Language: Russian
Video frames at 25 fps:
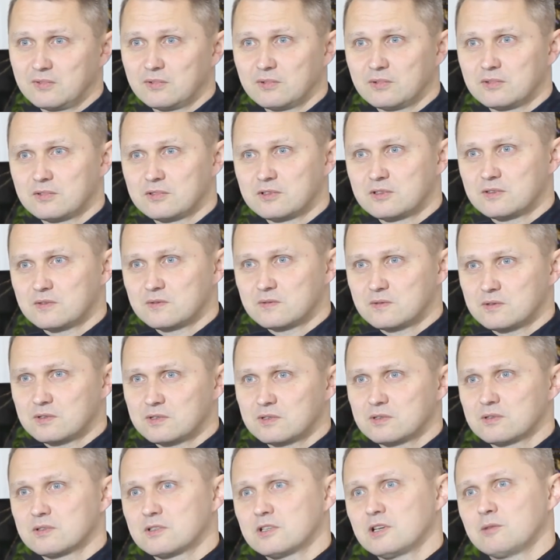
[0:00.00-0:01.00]
Вот
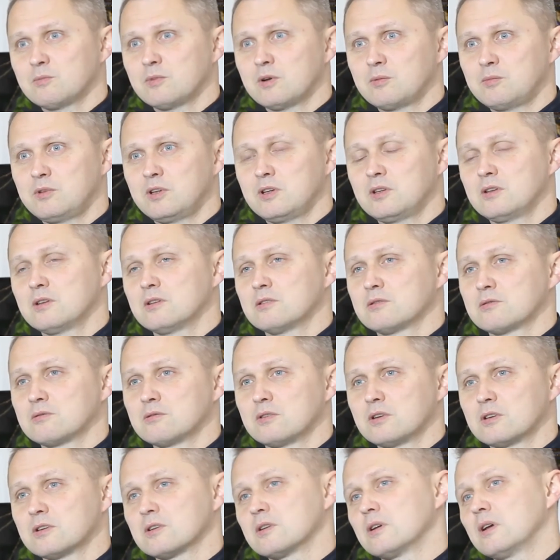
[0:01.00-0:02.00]
само мнение
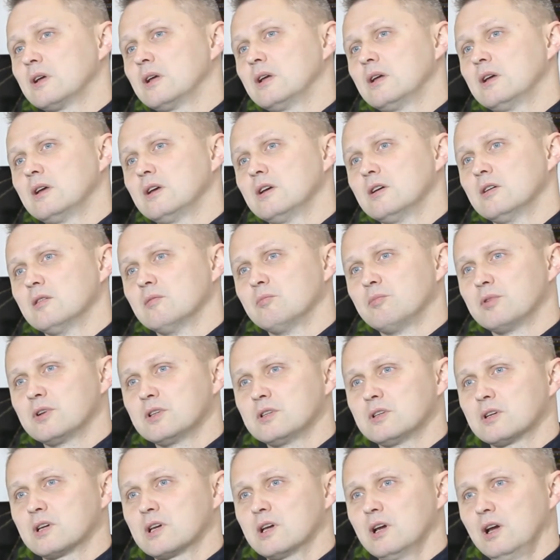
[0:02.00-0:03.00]
сюда же
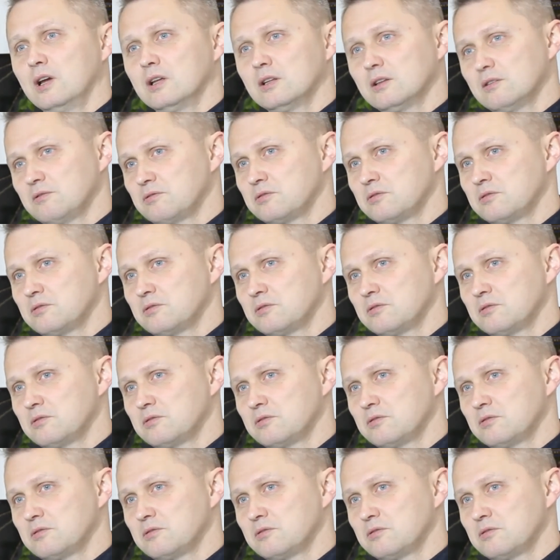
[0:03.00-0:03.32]
притекает.